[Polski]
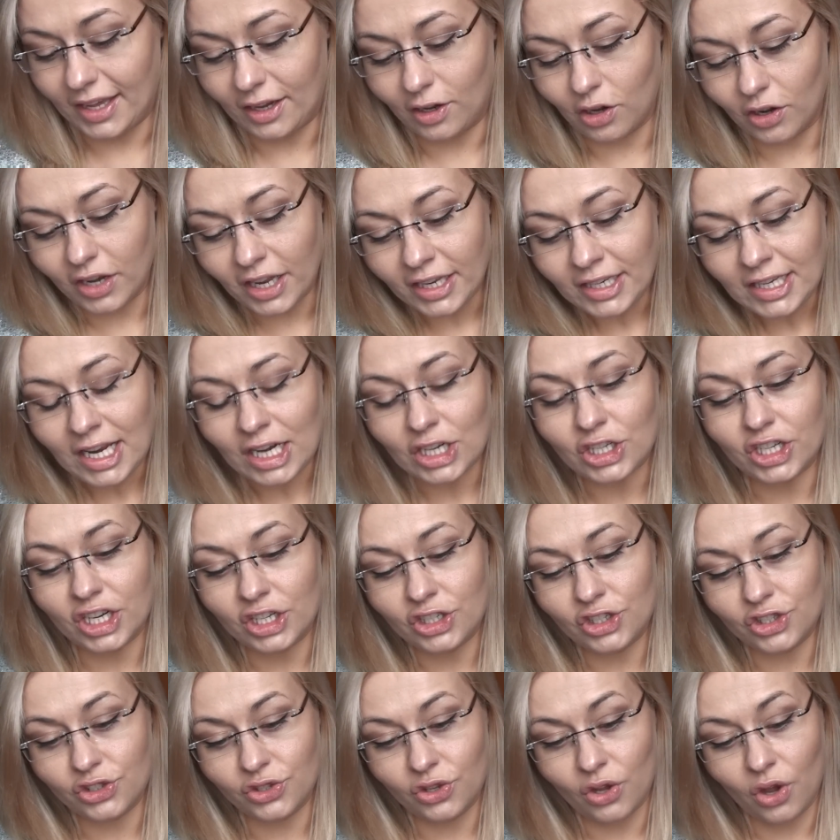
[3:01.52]
Kolejna
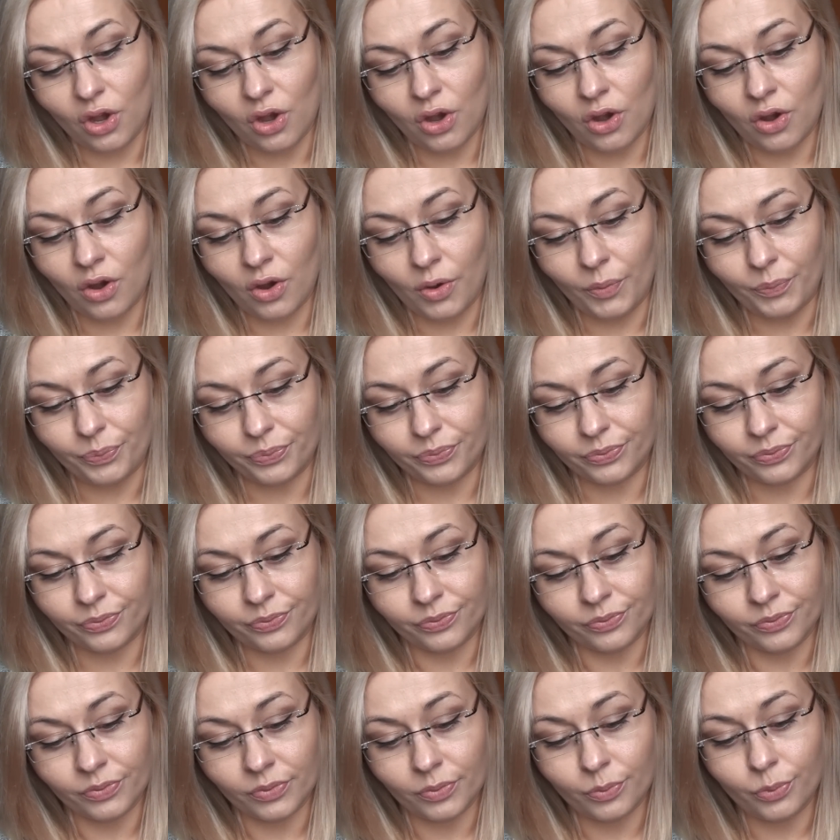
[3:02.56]
rzecz to
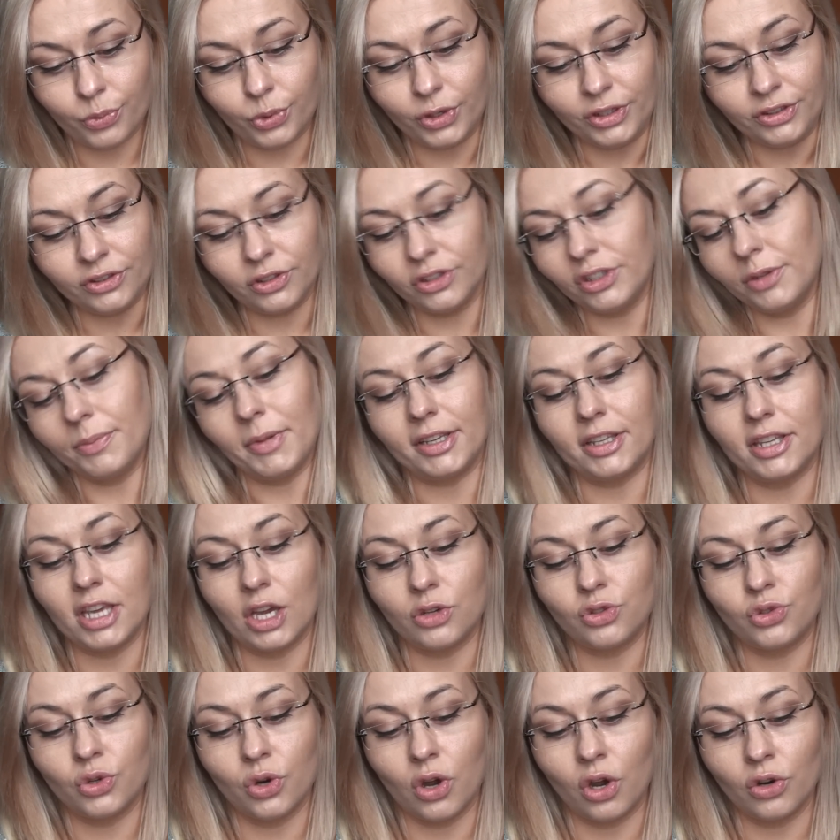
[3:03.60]
mm, płyn do
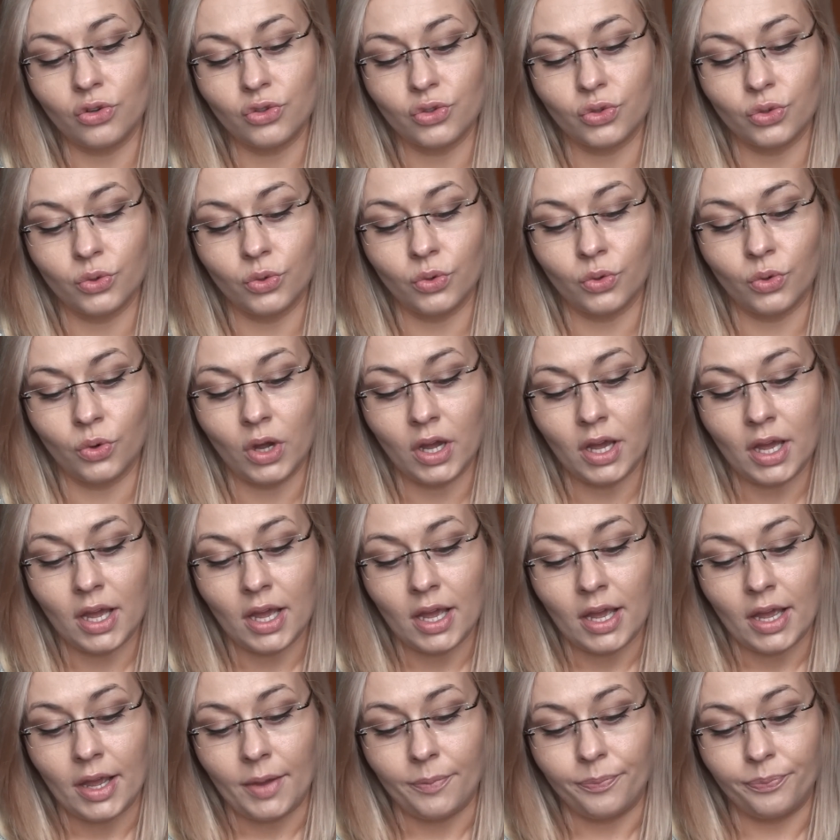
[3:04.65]
demakijażu oczu
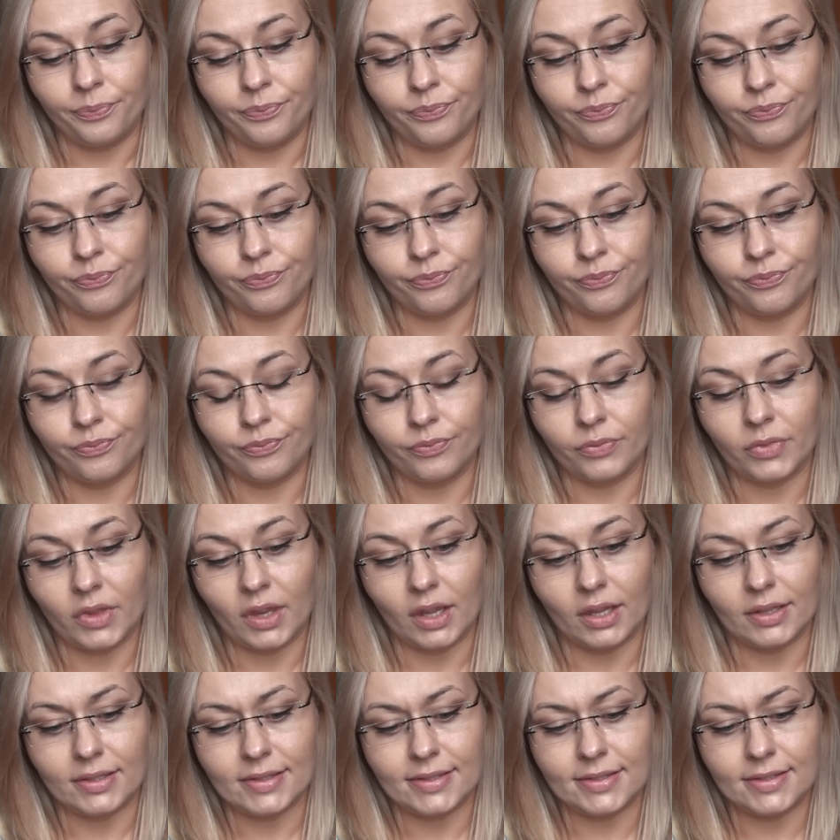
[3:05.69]
Mm,
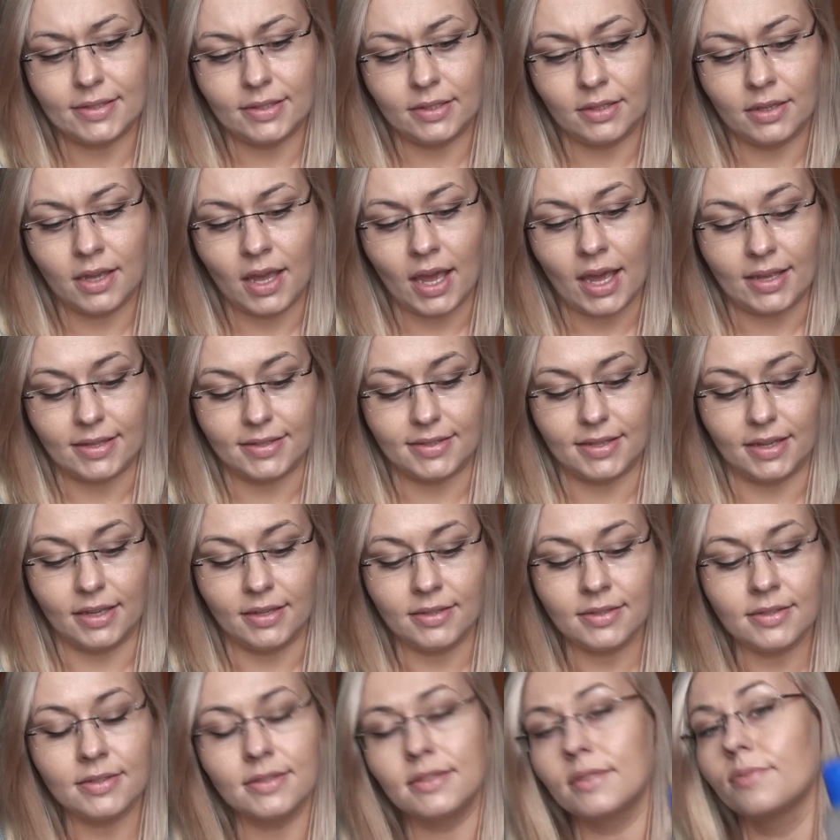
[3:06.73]
z
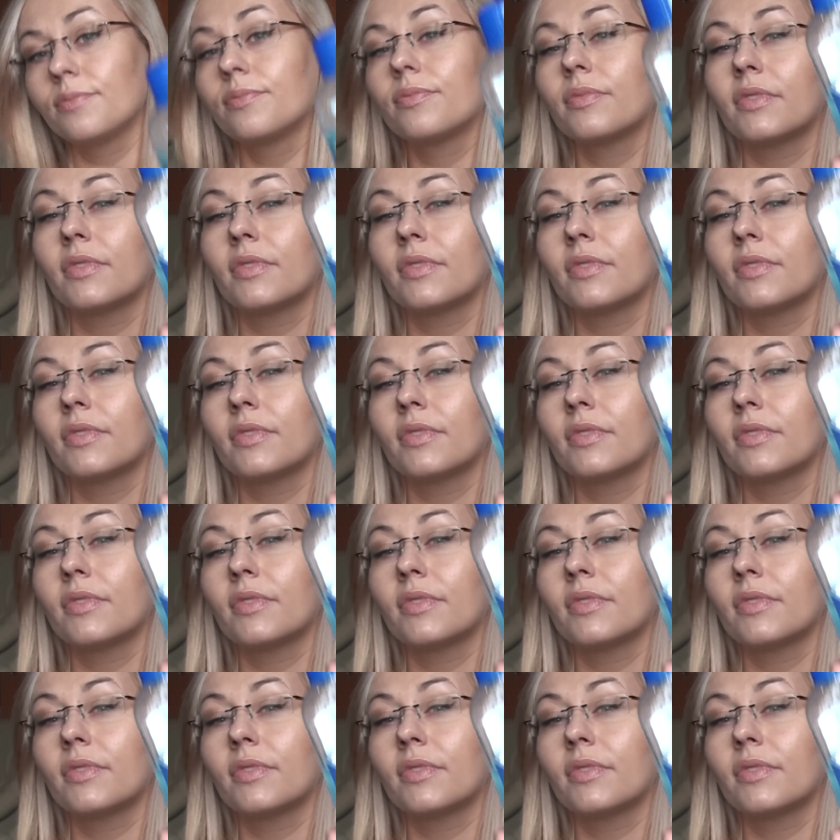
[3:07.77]
Essence.